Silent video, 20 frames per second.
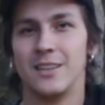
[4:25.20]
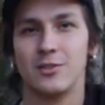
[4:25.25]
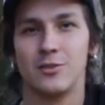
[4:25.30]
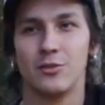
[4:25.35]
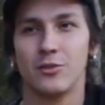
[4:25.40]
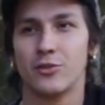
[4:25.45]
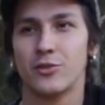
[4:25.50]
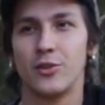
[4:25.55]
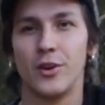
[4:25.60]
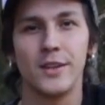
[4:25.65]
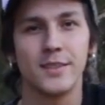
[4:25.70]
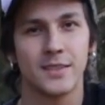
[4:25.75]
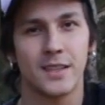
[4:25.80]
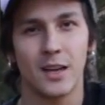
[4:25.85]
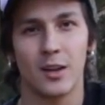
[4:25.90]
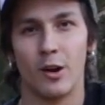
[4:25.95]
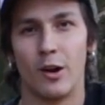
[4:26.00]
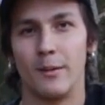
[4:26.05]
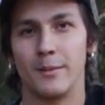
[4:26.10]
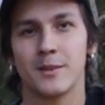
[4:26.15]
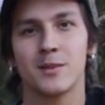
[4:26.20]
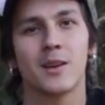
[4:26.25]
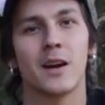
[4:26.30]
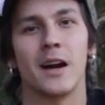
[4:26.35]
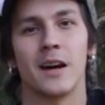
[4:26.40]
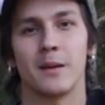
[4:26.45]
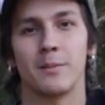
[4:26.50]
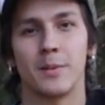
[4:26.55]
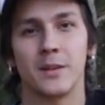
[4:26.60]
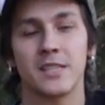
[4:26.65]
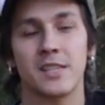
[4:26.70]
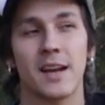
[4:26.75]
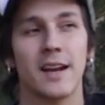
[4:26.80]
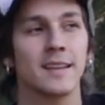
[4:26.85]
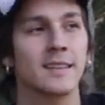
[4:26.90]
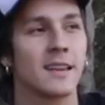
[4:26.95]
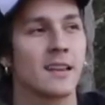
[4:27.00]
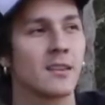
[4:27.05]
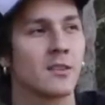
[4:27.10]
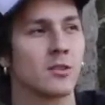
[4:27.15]
dos dois quilômetros, cara, para chegar
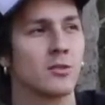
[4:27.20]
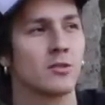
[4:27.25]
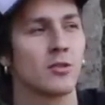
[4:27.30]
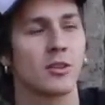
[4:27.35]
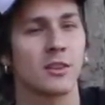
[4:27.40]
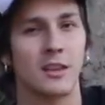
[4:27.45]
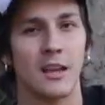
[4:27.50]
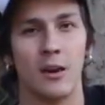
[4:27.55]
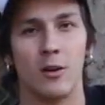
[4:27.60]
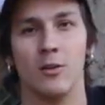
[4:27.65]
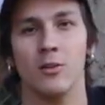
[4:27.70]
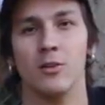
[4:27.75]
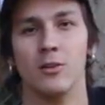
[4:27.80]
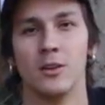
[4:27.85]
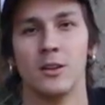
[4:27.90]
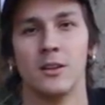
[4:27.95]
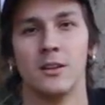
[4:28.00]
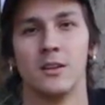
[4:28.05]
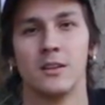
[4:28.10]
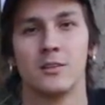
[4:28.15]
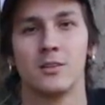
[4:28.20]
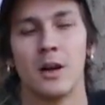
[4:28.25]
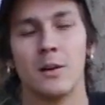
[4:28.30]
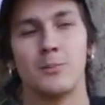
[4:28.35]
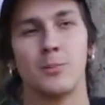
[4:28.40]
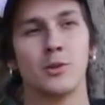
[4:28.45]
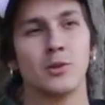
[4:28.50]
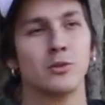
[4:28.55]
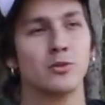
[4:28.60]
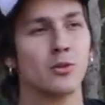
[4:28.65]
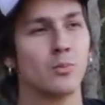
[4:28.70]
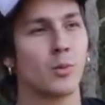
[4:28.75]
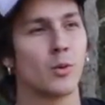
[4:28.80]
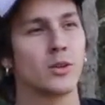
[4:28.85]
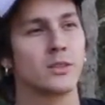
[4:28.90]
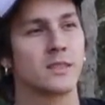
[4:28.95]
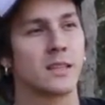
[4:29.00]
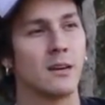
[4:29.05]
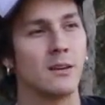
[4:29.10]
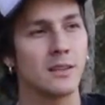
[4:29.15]
dentro do hotel, do
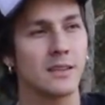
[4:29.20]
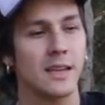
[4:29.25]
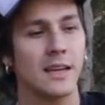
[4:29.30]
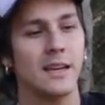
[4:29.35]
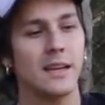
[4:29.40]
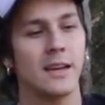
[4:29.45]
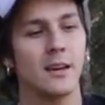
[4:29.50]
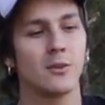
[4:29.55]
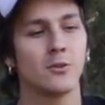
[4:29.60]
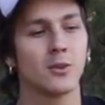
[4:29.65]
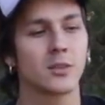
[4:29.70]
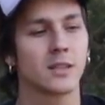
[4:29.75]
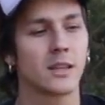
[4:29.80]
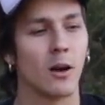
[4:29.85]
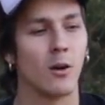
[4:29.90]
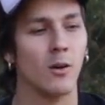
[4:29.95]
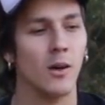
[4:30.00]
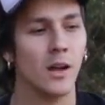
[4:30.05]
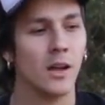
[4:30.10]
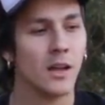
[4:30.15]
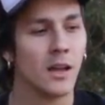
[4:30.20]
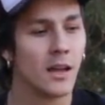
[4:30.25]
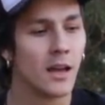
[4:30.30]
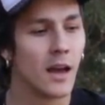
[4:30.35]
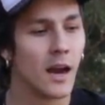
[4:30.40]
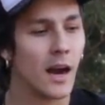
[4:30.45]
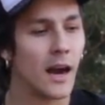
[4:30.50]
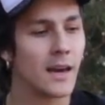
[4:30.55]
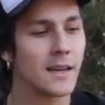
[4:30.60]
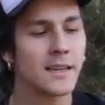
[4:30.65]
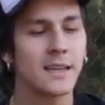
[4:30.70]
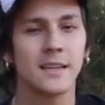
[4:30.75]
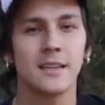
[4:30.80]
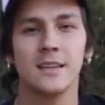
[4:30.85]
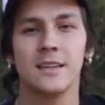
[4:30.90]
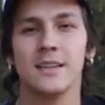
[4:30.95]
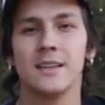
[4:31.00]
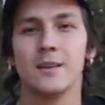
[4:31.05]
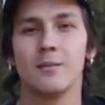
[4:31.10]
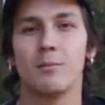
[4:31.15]
portão até o hotel. Aí
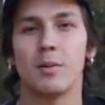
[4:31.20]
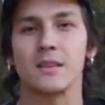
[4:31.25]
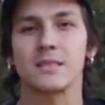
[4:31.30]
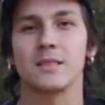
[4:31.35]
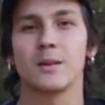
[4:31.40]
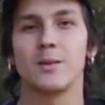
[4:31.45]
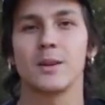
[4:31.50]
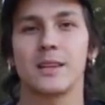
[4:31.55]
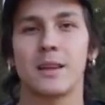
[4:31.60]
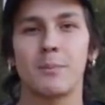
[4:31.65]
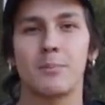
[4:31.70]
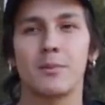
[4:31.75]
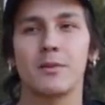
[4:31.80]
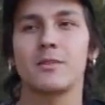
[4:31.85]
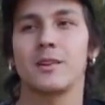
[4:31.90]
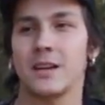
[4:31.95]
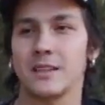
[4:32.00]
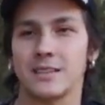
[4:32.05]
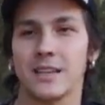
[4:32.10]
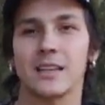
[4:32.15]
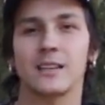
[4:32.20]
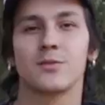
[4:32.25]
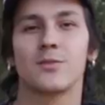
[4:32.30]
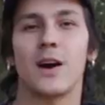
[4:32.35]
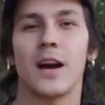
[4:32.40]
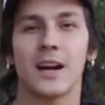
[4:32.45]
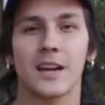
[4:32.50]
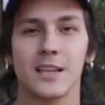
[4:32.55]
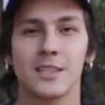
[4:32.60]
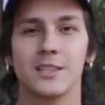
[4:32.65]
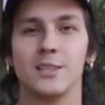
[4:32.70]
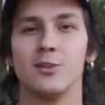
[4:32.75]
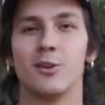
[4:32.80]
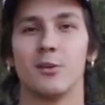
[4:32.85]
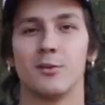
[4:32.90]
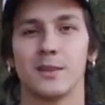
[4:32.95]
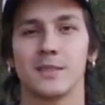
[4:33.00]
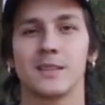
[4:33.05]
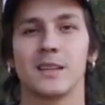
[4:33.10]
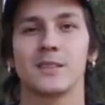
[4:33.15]
passamos até por essas vacas de
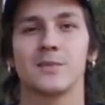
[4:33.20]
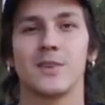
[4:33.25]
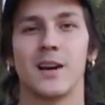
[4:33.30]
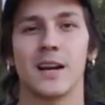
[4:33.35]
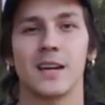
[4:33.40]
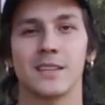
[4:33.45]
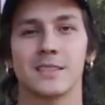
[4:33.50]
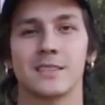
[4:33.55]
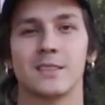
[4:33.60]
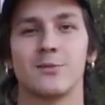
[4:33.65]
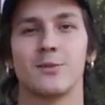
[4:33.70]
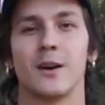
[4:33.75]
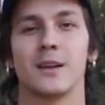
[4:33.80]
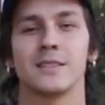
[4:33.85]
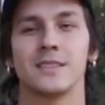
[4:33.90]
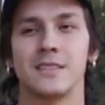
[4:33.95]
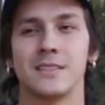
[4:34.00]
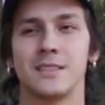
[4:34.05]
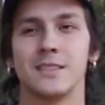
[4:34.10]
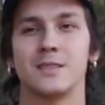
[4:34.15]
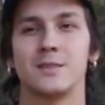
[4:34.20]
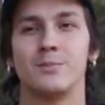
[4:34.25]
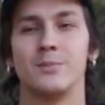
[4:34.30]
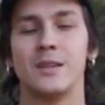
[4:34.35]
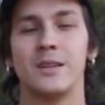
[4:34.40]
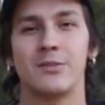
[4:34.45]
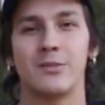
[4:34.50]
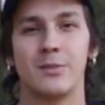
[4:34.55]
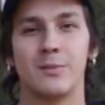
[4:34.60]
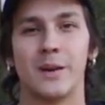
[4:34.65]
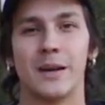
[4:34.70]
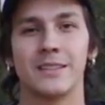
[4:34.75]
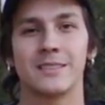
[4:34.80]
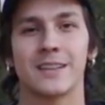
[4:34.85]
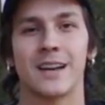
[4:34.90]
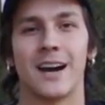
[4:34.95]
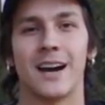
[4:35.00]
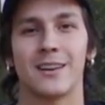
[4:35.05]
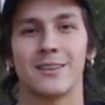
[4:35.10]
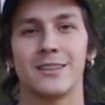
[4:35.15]
novo, essas vacas que fazem esses bifes mais
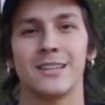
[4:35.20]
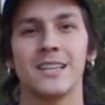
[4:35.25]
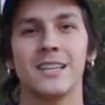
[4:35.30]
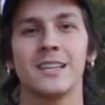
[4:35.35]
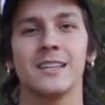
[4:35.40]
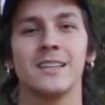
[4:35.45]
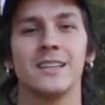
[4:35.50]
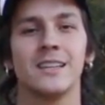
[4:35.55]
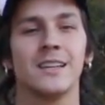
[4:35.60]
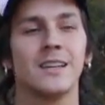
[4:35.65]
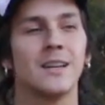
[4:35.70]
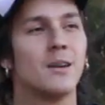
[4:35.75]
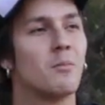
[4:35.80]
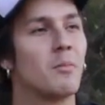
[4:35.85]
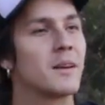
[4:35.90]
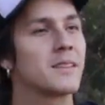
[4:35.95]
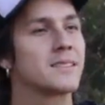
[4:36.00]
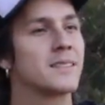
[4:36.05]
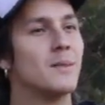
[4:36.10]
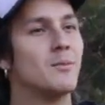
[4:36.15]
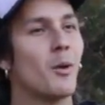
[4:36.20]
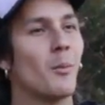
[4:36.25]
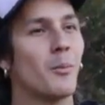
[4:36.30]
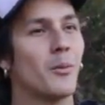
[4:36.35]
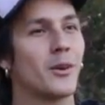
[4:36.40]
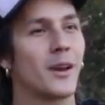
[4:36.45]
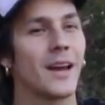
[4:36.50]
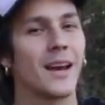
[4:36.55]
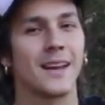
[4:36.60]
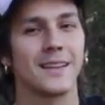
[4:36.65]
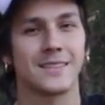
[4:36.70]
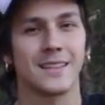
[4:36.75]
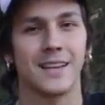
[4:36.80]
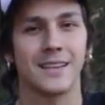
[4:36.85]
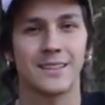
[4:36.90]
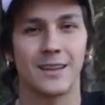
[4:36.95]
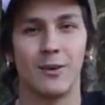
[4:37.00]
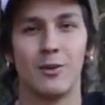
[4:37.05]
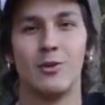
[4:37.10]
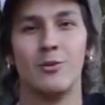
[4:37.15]
caros aí. Passamos por elas, elas
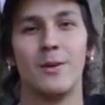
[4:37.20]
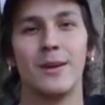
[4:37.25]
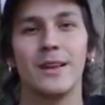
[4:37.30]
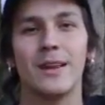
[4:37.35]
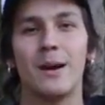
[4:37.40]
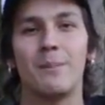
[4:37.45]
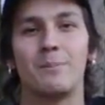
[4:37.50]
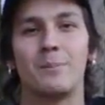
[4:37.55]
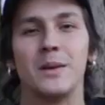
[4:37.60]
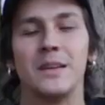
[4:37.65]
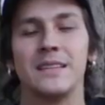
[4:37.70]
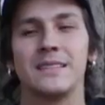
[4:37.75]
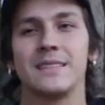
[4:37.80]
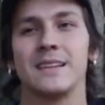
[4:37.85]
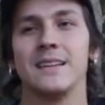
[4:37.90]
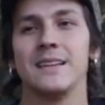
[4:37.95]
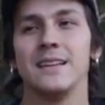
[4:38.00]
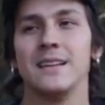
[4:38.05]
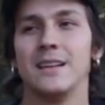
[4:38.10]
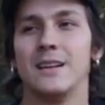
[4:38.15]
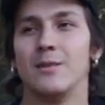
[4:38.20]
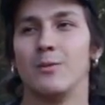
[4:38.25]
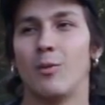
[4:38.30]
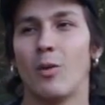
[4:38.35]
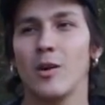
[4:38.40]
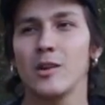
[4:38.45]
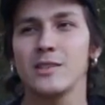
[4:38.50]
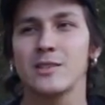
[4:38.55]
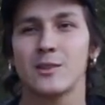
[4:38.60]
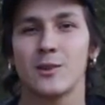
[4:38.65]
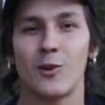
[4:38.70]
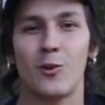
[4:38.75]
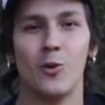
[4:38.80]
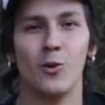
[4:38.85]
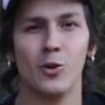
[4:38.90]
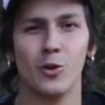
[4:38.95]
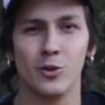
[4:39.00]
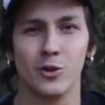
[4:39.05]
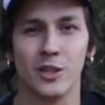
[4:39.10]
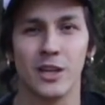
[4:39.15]
estavam no meio da pista, mó
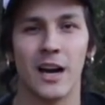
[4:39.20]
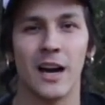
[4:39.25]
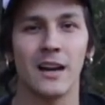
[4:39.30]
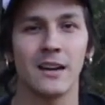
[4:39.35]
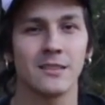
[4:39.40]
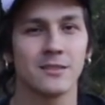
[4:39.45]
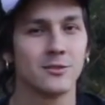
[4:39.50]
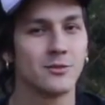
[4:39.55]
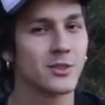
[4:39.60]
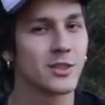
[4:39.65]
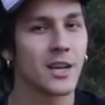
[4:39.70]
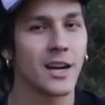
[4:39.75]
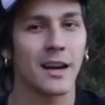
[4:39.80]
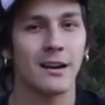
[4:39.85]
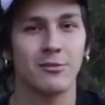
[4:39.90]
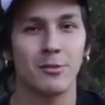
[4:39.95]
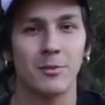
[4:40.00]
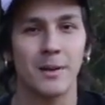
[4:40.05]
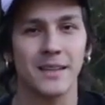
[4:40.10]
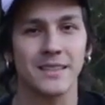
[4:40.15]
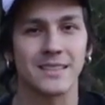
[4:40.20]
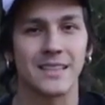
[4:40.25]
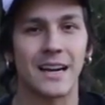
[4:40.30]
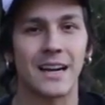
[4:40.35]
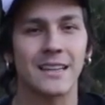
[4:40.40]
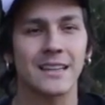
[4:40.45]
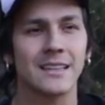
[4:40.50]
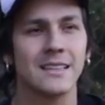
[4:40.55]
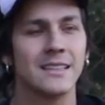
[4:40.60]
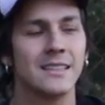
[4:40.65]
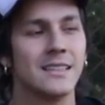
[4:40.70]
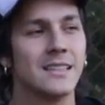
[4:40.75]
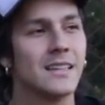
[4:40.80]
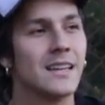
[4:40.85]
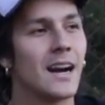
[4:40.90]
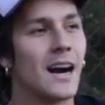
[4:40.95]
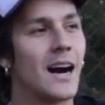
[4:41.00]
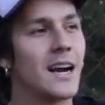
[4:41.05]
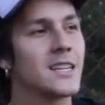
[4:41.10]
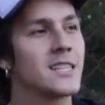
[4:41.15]
escuro já, não chegava mais nada.
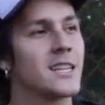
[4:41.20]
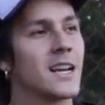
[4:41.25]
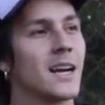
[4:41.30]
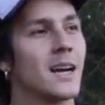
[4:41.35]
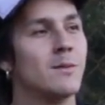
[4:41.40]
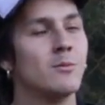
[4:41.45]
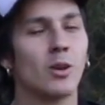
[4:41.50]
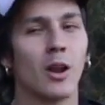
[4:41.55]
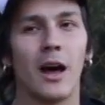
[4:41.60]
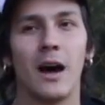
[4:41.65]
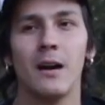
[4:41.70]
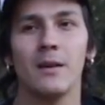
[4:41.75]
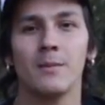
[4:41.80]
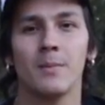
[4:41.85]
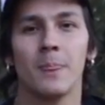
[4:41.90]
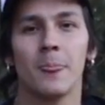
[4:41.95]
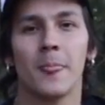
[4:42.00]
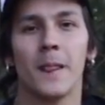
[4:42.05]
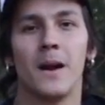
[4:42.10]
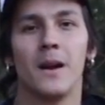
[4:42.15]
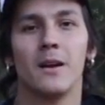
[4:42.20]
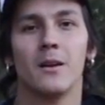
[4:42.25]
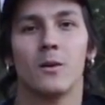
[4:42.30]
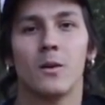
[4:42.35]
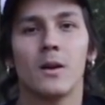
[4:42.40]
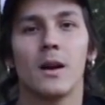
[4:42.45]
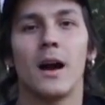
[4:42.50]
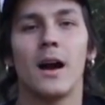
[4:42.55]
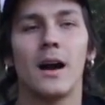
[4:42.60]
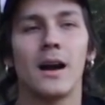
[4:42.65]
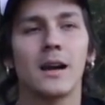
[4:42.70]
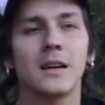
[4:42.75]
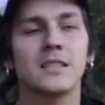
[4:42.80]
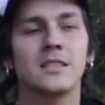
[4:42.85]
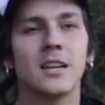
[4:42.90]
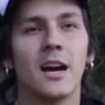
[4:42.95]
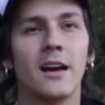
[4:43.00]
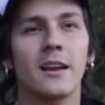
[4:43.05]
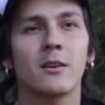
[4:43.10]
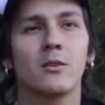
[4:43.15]
Aí chegamos lá, ah,
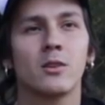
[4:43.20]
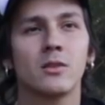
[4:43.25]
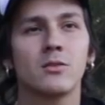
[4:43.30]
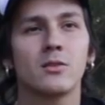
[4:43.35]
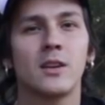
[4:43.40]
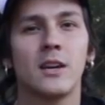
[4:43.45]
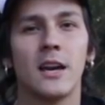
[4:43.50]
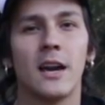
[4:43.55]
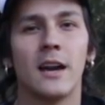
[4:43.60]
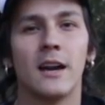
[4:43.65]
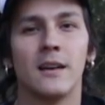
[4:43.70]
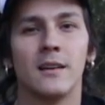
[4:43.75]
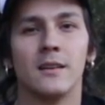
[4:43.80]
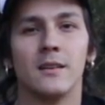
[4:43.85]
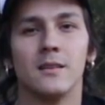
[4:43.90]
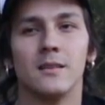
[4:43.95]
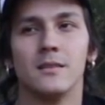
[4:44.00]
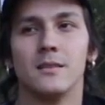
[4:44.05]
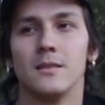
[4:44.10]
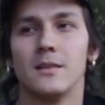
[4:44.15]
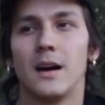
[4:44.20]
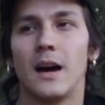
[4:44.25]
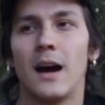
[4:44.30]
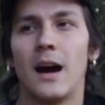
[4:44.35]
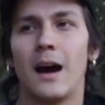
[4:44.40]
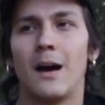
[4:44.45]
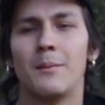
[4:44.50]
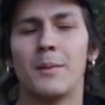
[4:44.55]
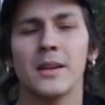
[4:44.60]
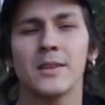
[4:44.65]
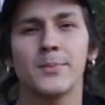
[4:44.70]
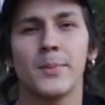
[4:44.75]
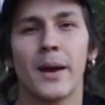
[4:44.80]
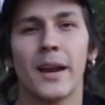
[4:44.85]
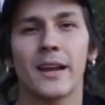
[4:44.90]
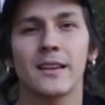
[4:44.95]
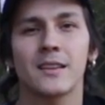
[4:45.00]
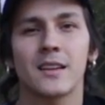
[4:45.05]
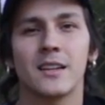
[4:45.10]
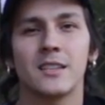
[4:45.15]
diária quanto que é? Ah, mais
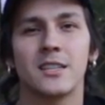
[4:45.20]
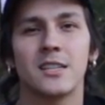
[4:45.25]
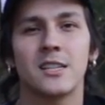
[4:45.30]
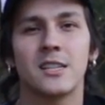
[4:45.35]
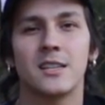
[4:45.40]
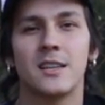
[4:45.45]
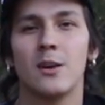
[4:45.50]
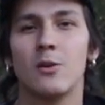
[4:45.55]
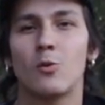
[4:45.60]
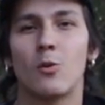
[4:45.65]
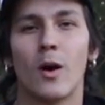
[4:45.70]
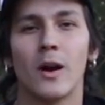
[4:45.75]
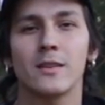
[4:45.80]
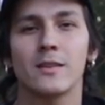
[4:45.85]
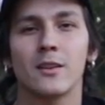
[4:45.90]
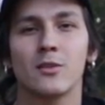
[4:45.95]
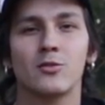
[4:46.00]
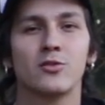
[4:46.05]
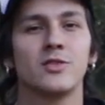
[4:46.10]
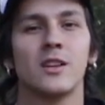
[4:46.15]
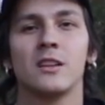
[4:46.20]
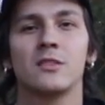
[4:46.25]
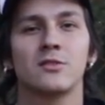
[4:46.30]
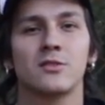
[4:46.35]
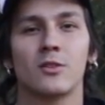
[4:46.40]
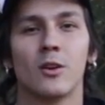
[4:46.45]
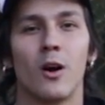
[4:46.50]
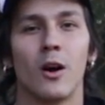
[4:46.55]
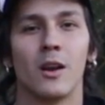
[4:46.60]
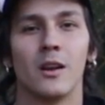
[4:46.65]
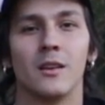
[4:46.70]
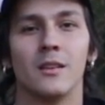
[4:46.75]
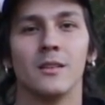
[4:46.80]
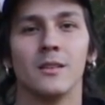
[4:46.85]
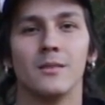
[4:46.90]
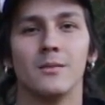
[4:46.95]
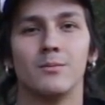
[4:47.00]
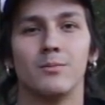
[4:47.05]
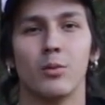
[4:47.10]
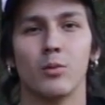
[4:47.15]
barato que a gente tem, o quarto é 200 dólares.
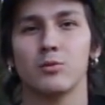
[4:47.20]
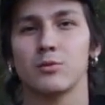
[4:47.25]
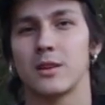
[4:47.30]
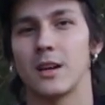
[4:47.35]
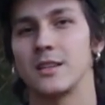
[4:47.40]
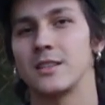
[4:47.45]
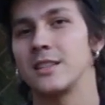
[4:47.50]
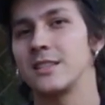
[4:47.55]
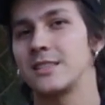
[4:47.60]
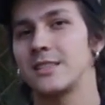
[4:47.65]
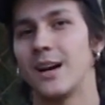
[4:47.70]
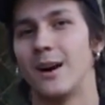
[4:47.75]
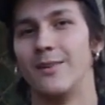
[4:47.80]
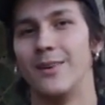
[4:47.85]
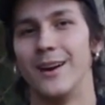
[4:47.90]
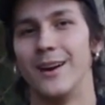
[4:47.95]
Puta, a gente já,